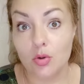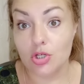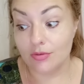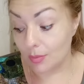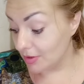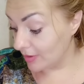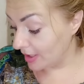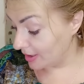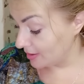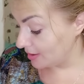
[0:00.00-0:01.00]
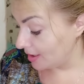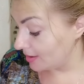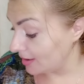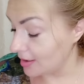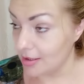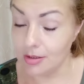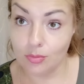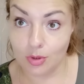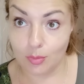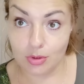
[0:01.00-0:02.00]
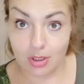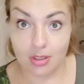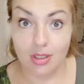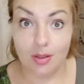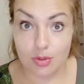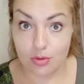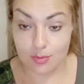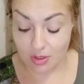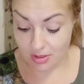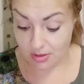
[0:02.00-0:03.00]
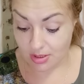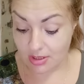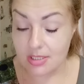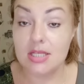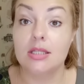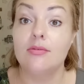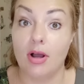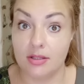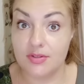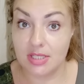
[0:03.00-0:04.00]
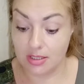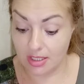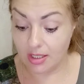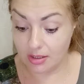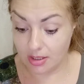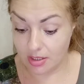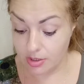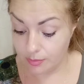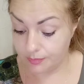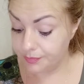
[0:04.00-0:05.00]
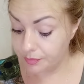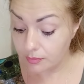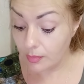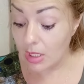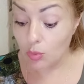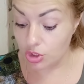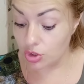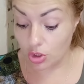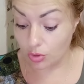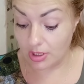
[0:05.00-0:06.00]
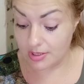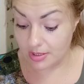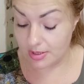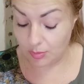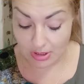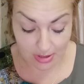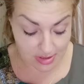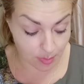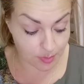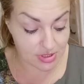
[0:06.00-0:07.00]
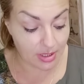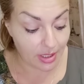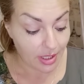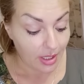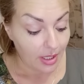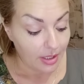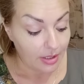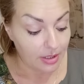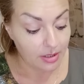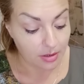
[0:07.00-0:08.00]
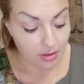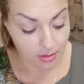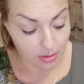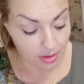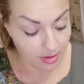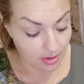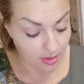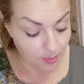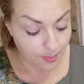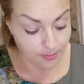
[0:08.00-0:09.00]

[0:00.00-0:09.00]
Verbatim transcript: я уже вам говорила неоднократно, у меня был на канале обзор из магазина Tikitex. Это Ивановский трикотаж. Очень широкий ассортимент на самом деле. И э, это